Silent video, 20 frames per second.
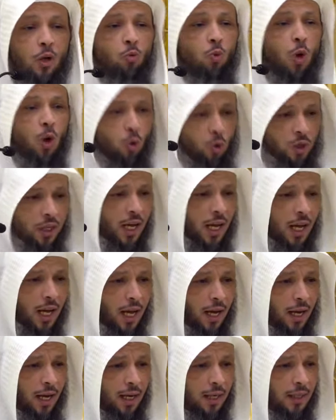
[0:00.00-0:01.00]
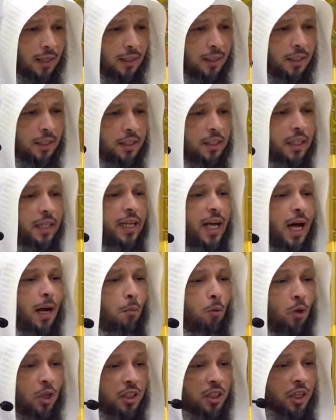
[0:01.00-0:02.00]
وهنا
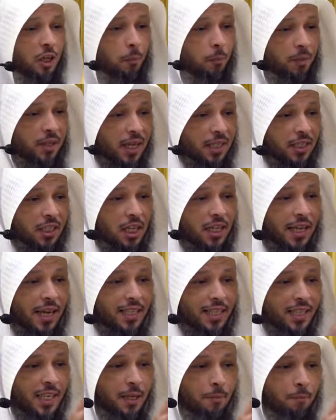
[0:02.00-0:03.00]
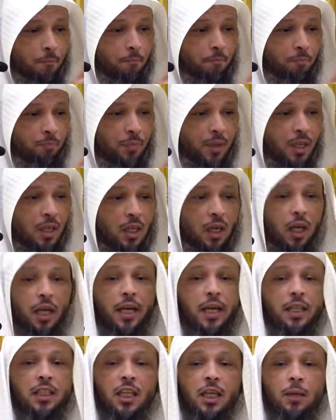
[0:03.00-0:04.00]
تكامل تربيه اليتيم
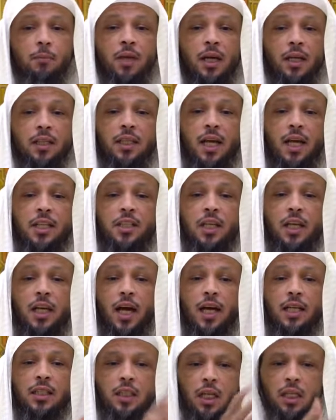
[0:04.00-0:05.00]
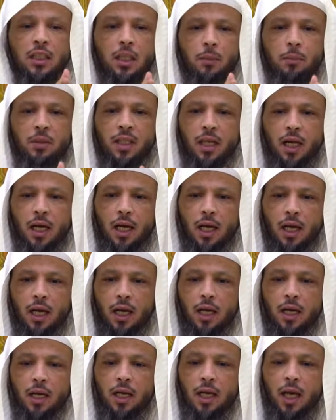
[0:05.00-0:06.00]
اليتيم يحتاج الى ان تعتمد
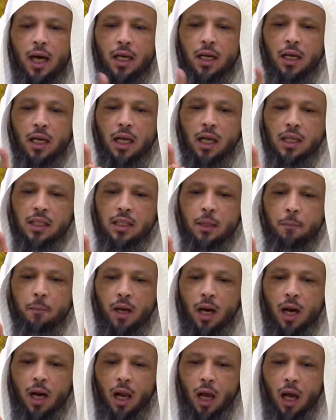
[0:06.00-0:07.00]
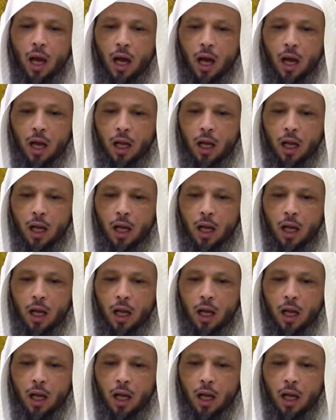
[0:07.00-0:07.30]
عليه لانك لن تبقى له